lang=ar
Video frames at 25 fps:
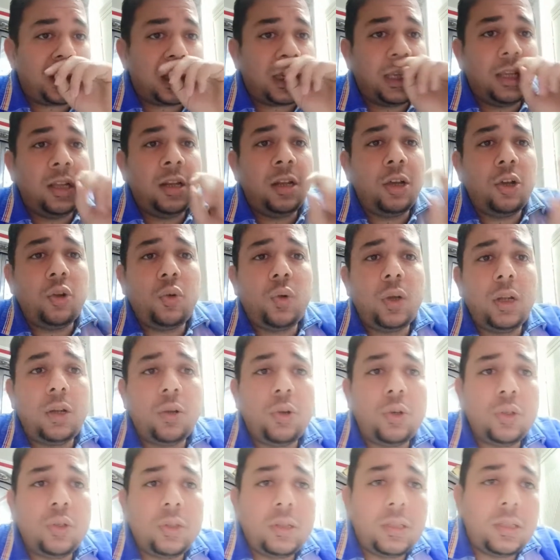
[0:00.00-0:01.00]
اللي هو
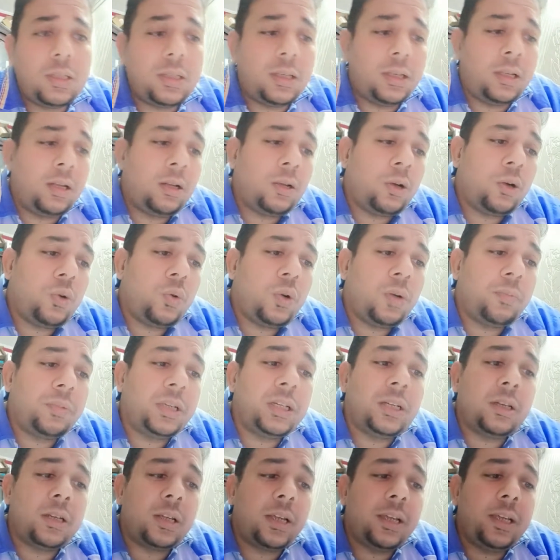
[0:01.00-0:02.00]
الهوت اللي هو
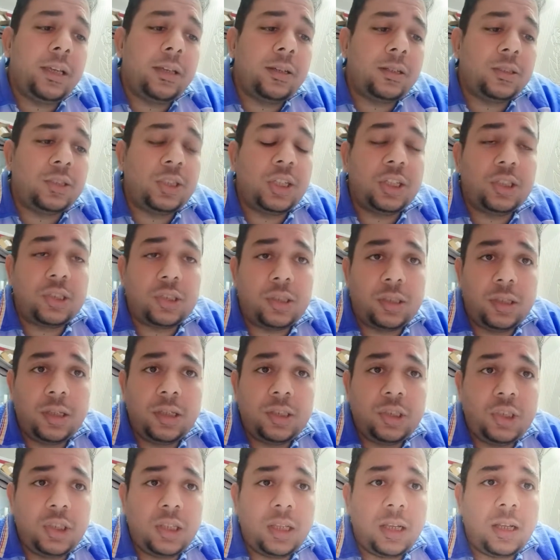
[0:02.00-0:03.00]
من غير شاشه
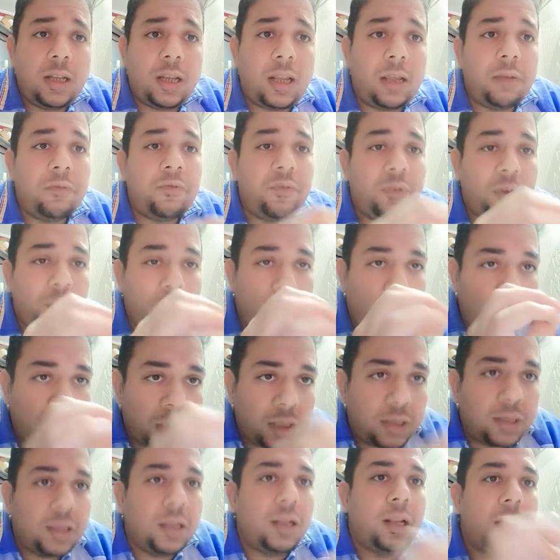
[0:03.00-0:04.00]
ديجيتال في
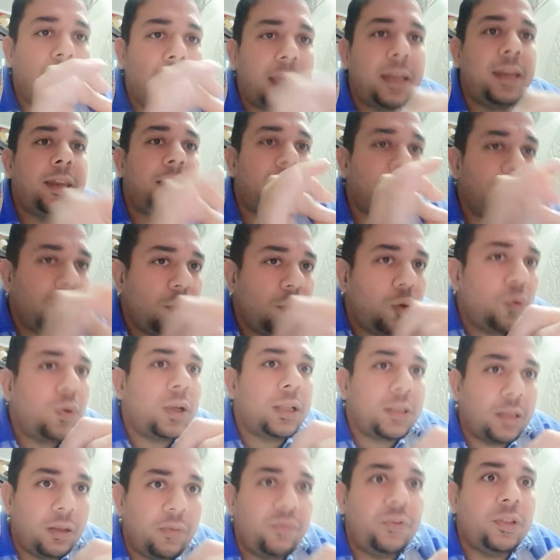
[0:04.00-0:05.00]
الوقت اللي احنا
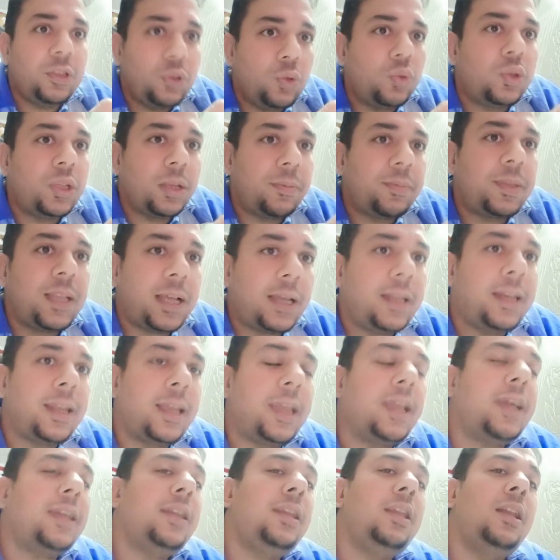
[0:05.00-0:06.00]
دلوقتي الفيديو ده بتاعنا
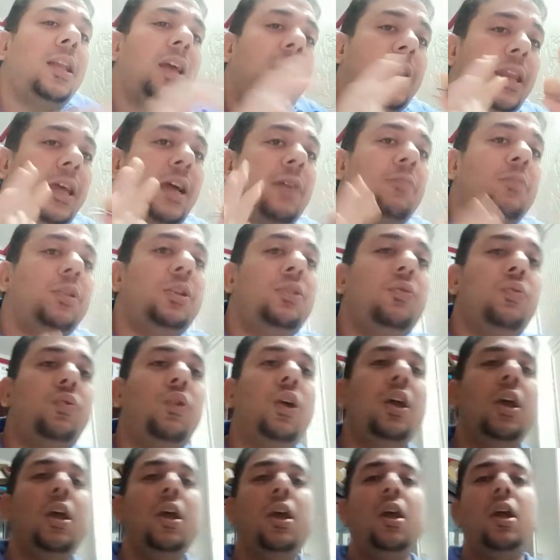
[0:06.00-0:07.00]
يعني اللي احنا عاملينه
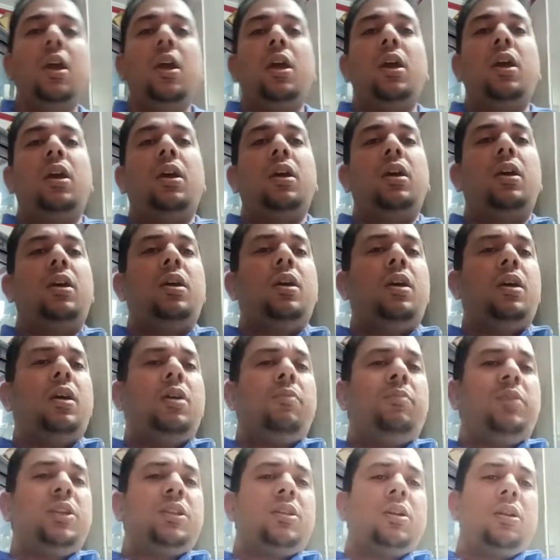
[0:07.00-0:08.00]
آه،
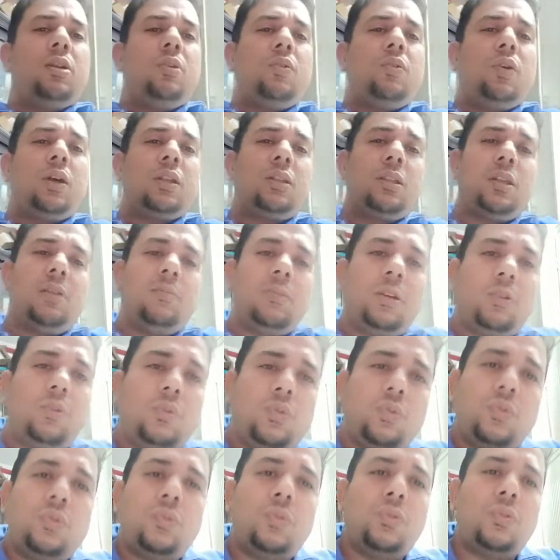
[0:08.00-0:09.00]
بيتراوح ثمنه
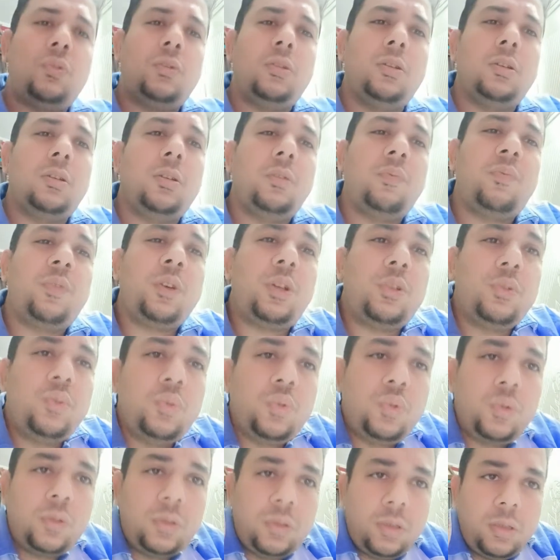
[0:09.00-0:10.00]
آه، في
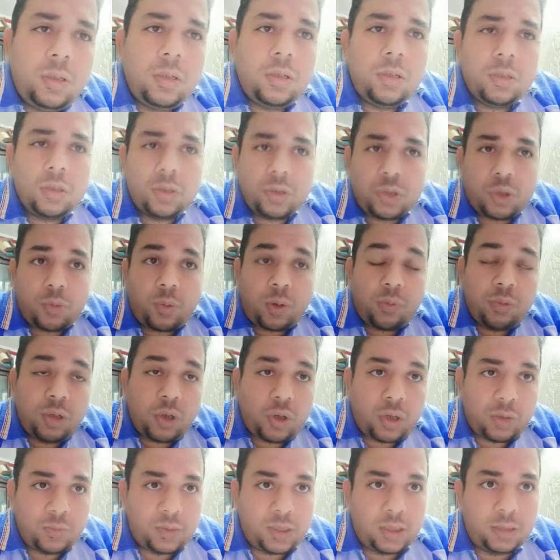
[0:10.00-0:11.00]
حدود
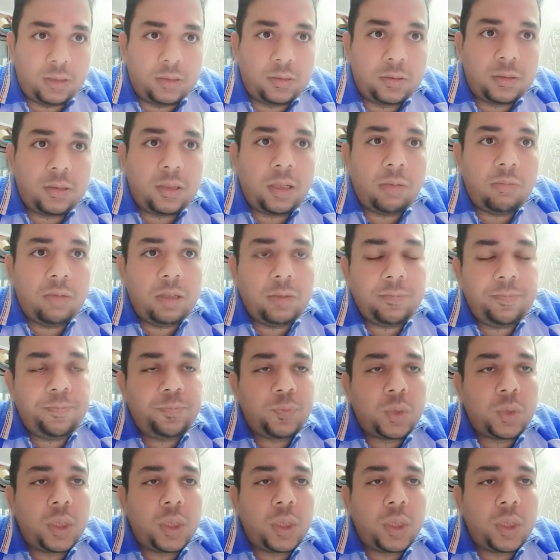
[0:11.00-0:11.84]
750 تمام